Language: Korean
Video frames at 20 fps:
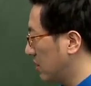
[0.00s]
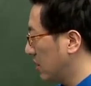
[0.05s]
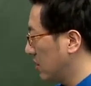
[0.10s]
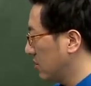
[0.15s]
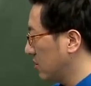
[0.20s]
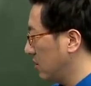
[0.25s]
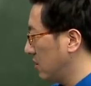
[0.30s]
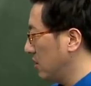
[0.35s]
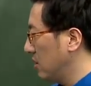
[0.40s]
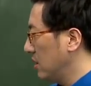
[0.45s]

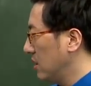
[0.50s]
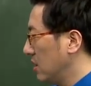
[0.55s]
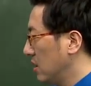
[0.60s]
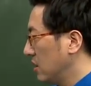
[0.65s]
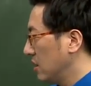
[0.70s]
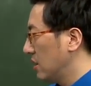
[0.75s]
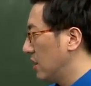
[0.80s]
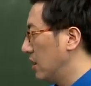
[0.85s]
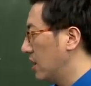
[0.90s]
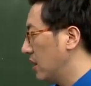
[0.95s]
그래서
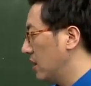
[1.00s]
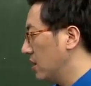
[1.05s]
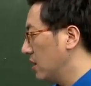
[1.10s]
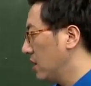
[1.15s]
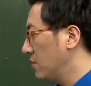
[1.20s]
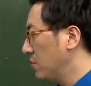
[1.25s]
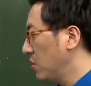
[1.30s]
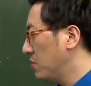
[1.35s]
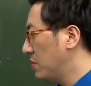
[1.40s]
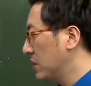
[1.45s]
예,
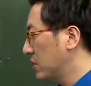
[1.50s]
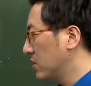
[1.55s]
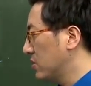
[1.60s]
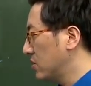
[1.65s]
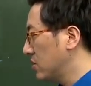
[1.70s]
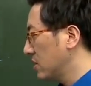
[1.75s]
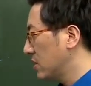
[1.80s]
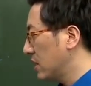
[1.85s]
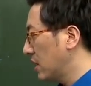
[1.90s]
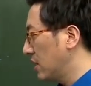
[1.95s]
한 번만 더
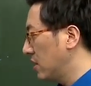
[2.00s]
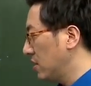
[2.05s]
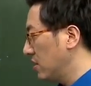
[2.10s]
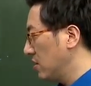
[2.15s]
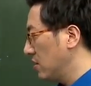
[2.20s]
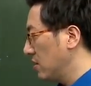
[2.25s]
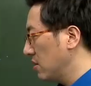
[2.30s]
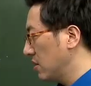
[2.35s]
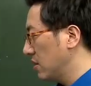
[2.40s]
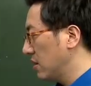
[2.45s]

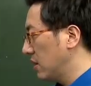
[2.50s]
쓸까요?